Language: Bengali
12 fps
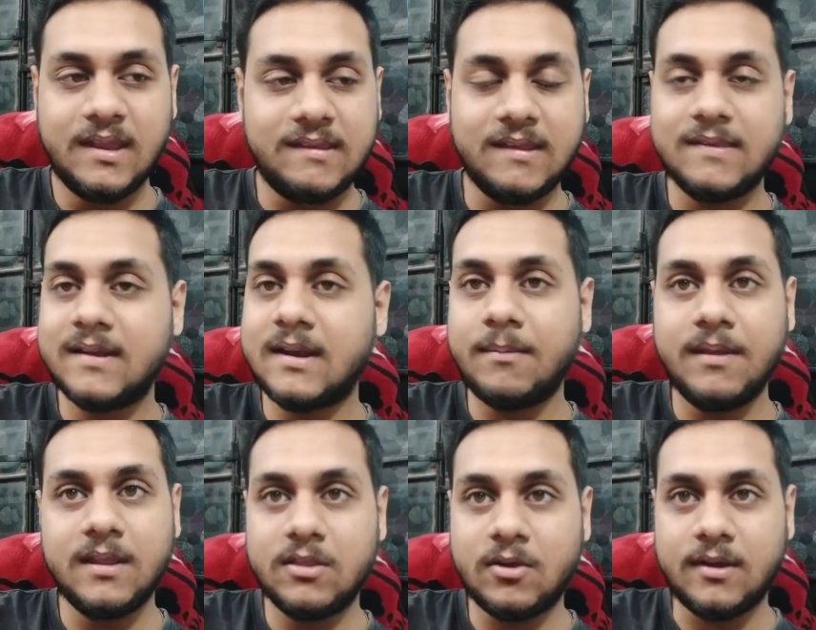জিএসএ ডাবিং
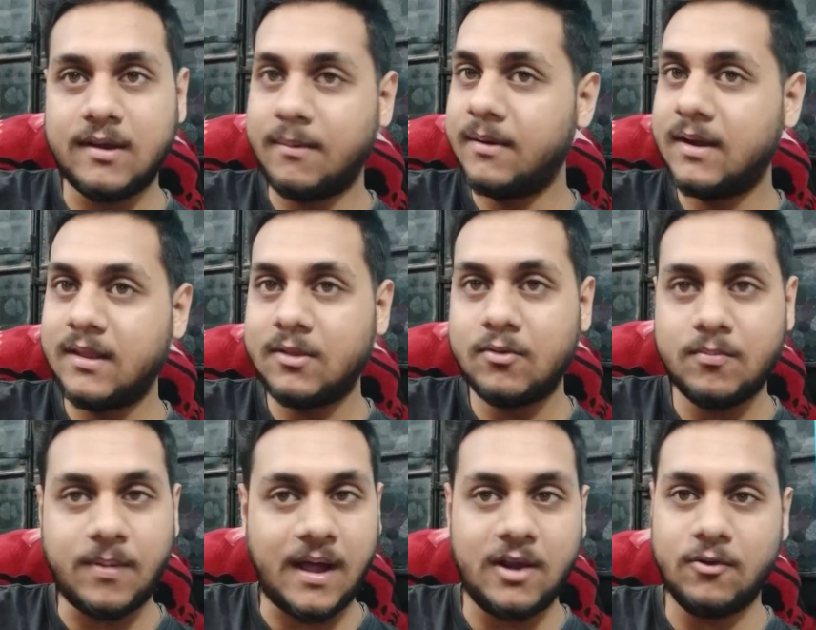কিন্তু হয় ডাবিংটা কিন্তু খুব
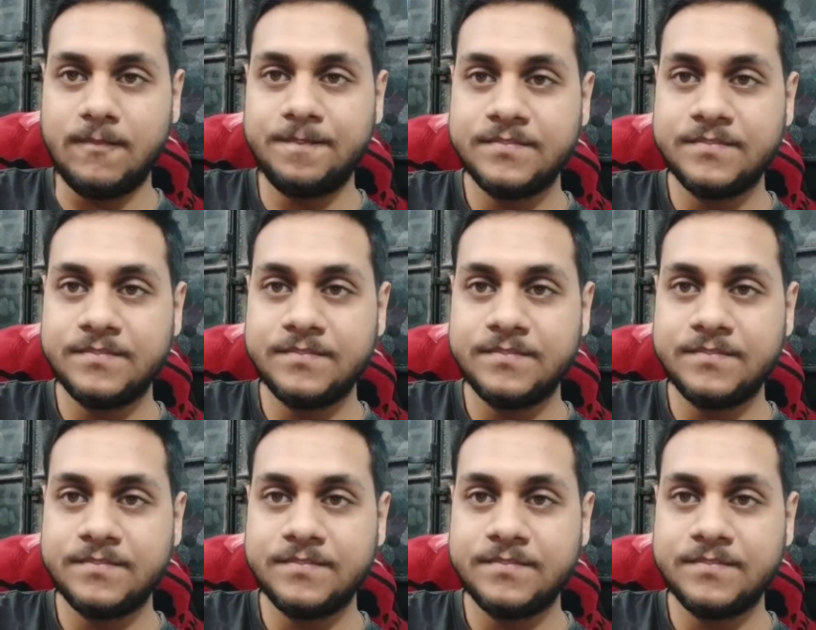ভালো